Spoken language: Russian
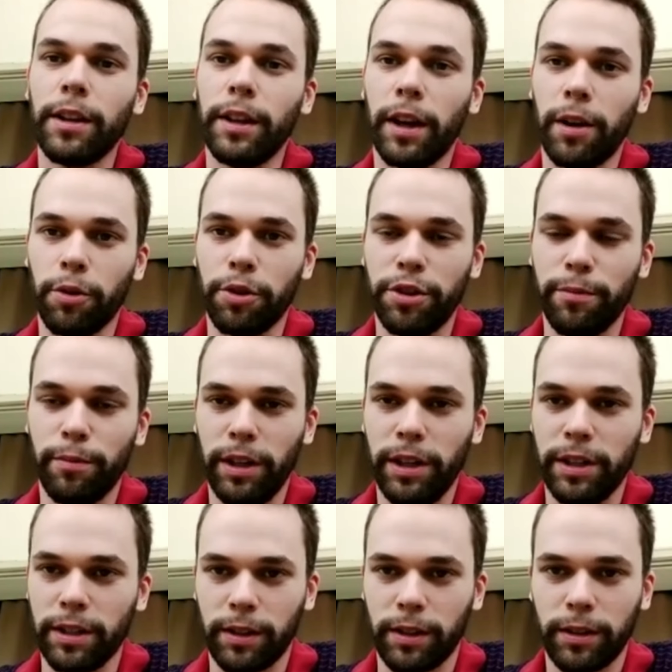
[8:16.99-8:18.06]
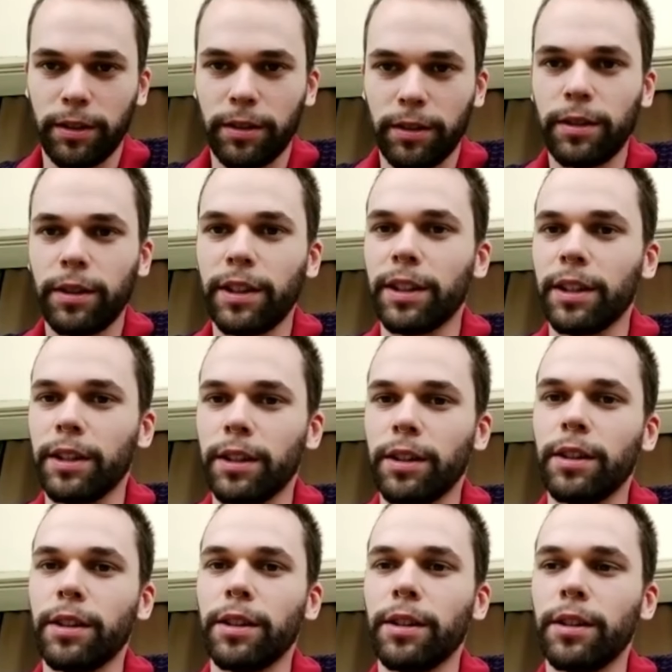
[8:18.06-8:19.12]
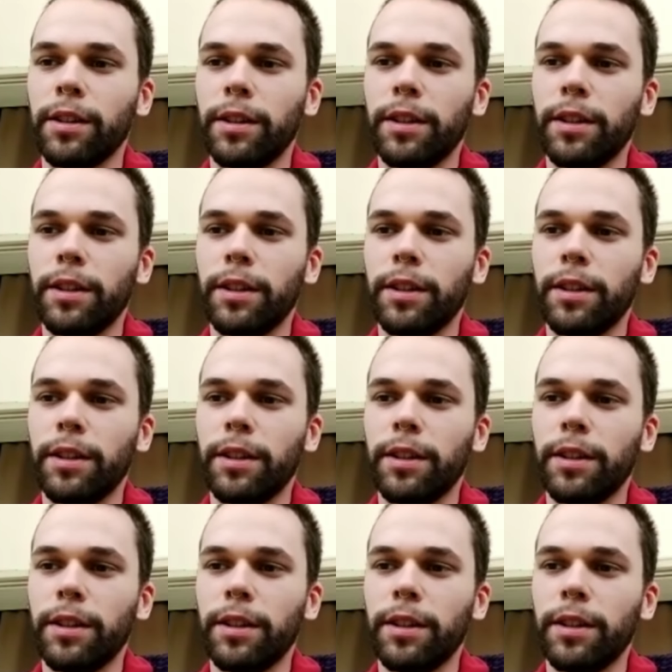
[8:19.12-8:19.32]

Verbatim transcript: я очень близок Э,